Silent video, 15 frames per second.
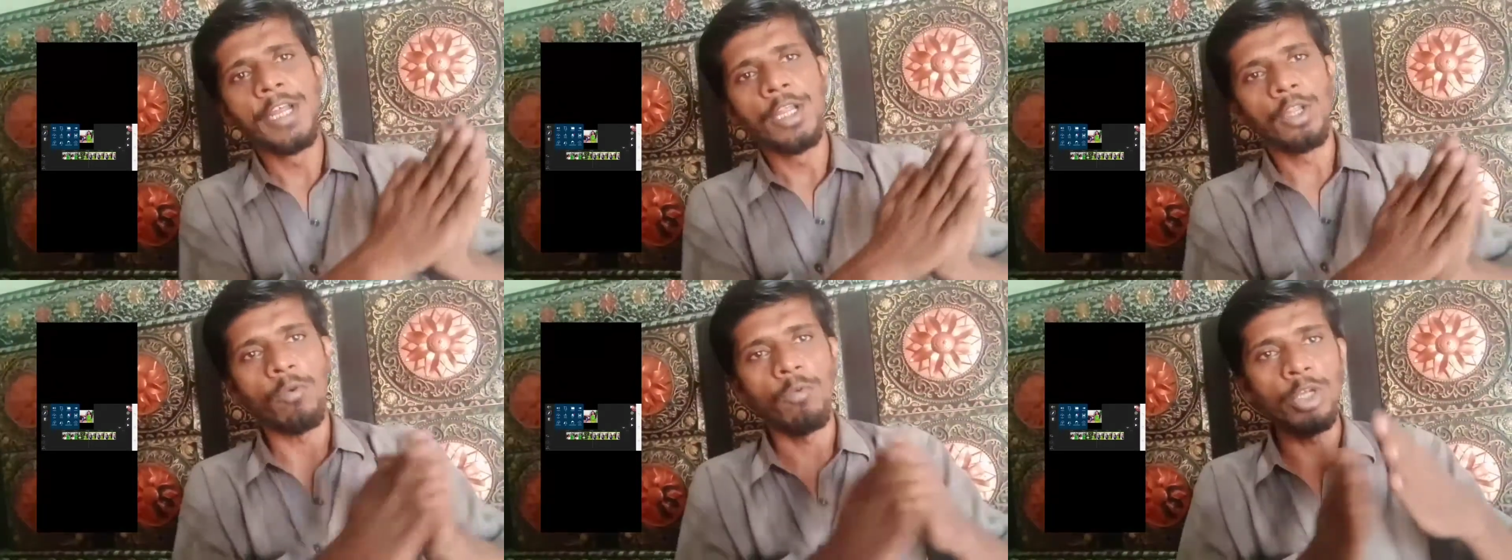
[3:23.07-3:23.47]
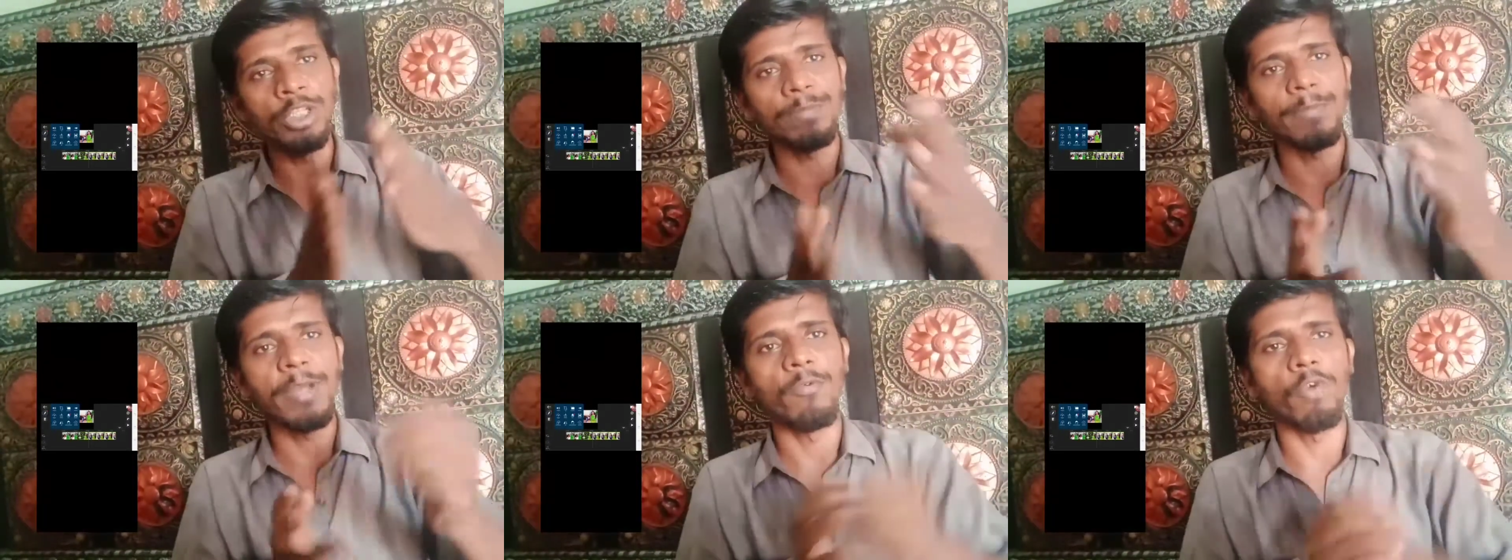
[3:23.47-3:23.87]
तो वो
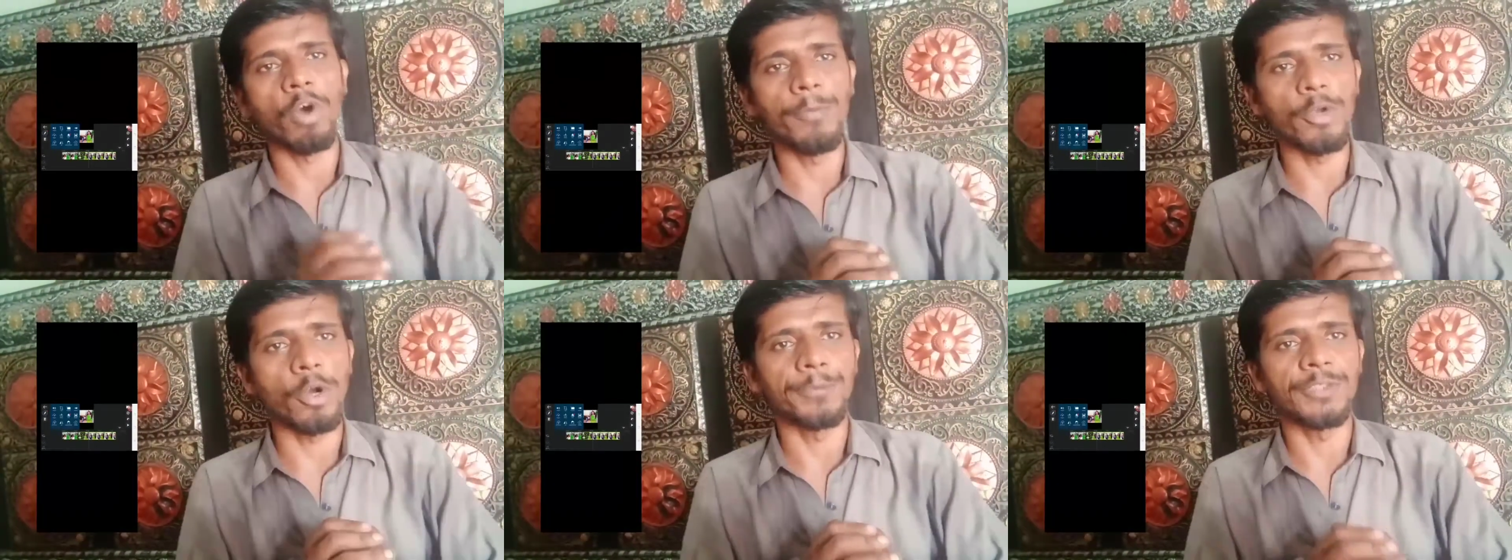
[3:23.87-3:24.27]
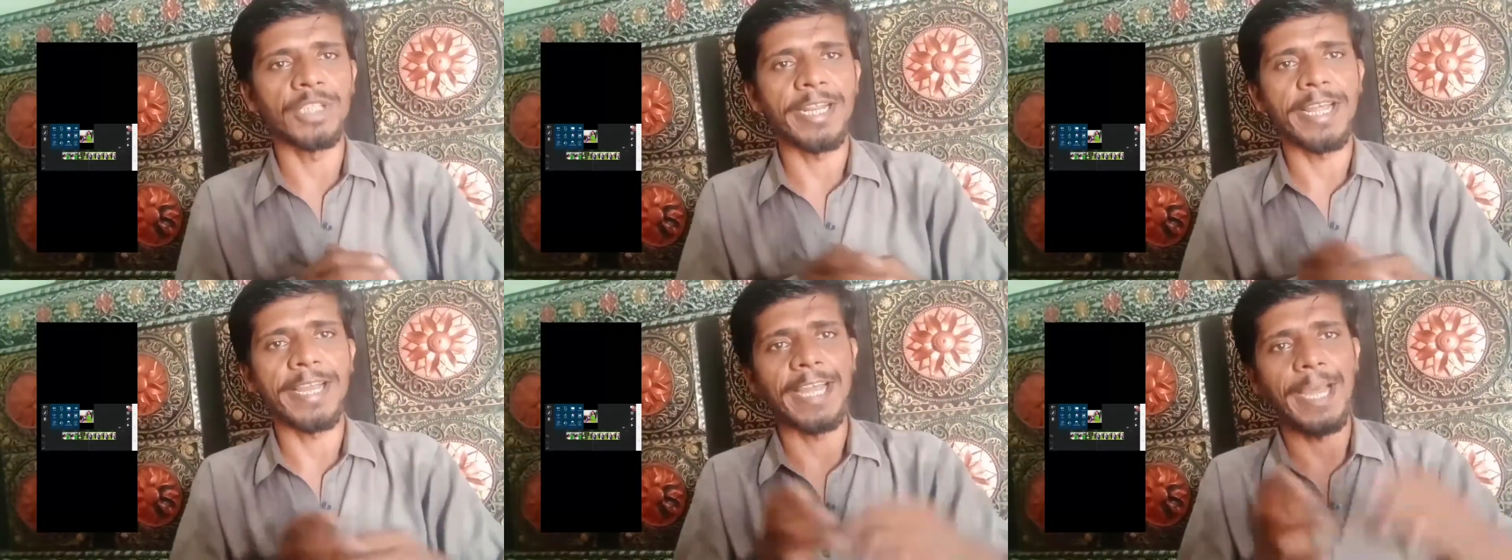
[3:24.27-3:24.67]
इसमें वो भी ऑप्शन
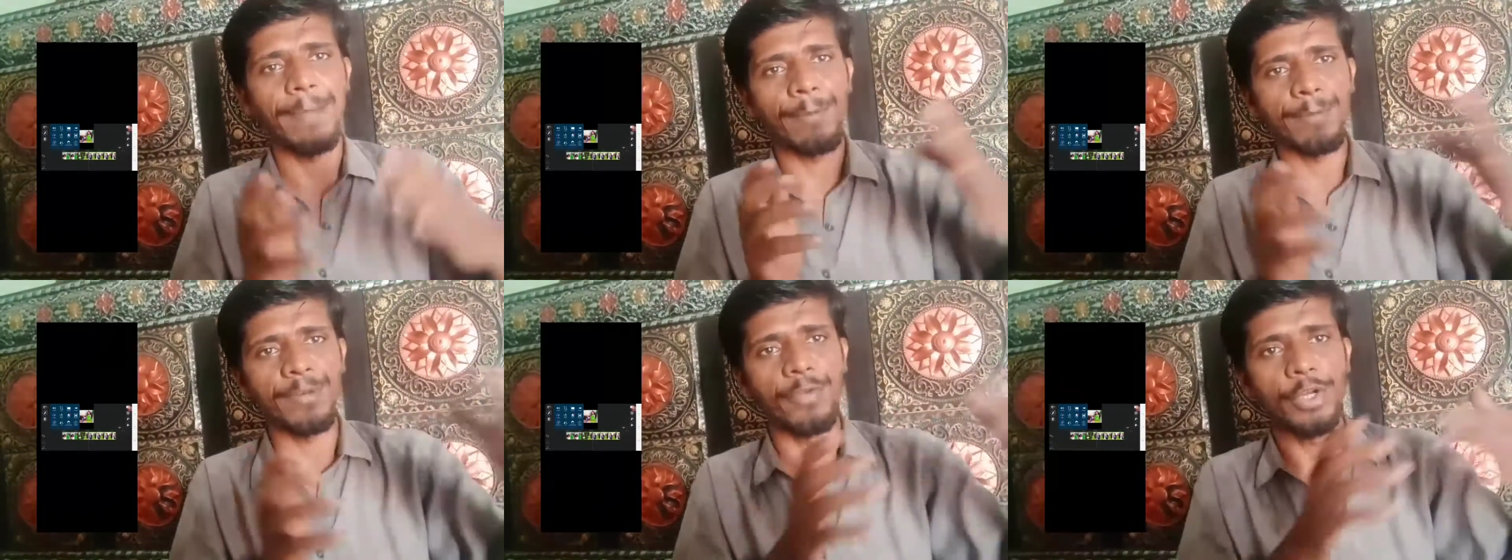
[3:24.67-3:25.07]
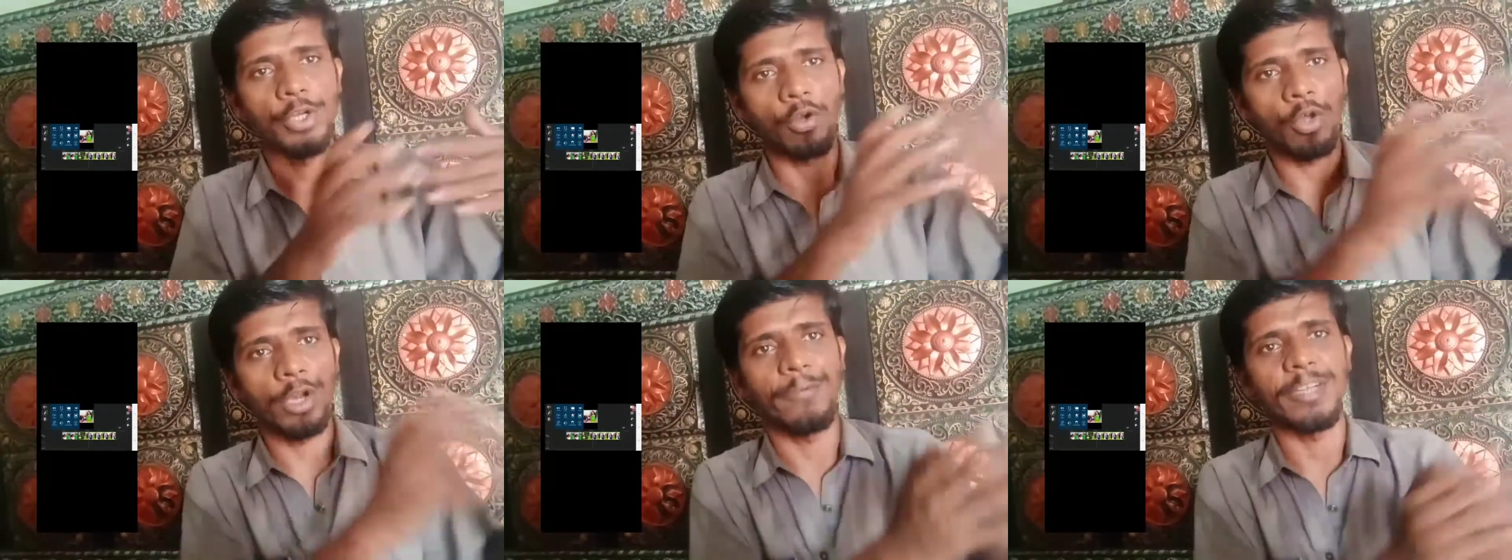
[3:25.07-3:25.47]
है कि आप अपनी वीडियो
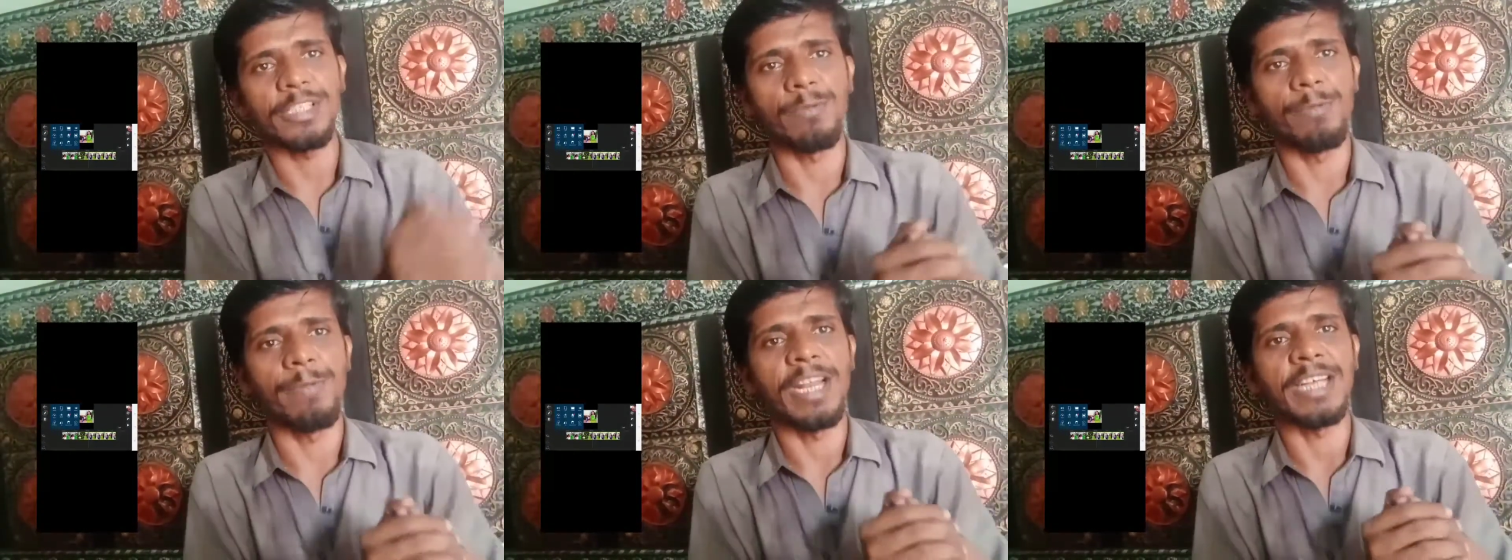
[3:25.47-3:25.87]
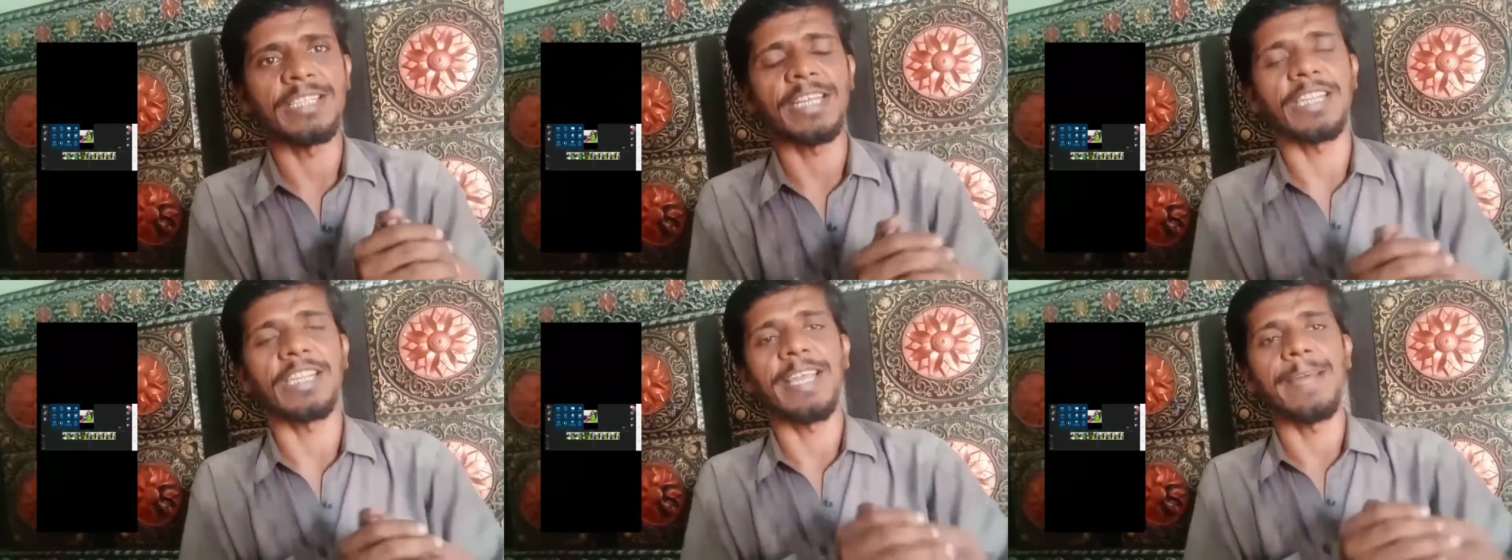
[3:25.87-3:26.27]
को रिवर्स भी बना
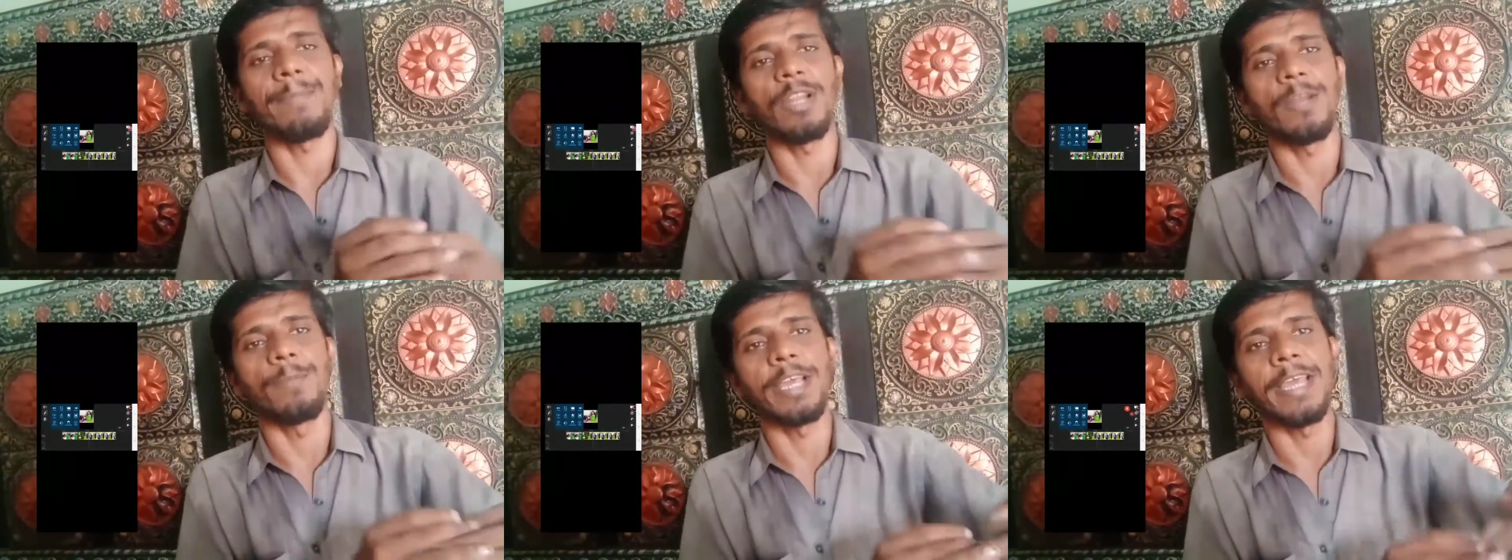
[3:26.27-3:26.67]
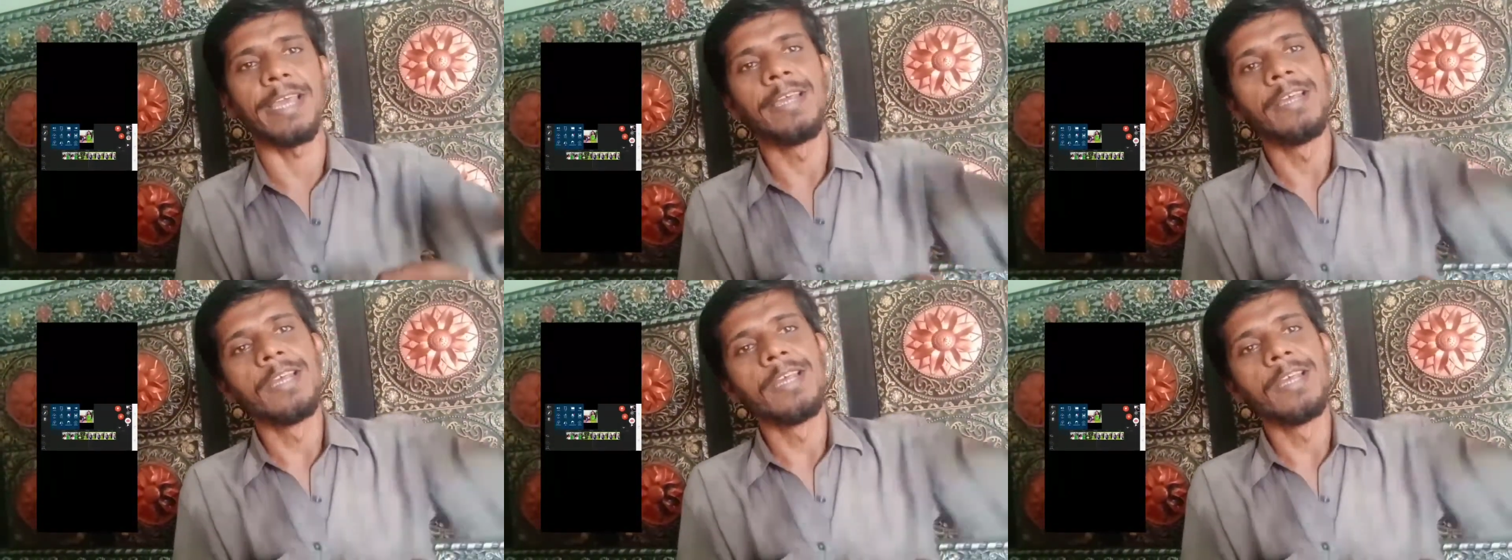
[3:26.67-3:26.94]
सकते हैं मतलब कि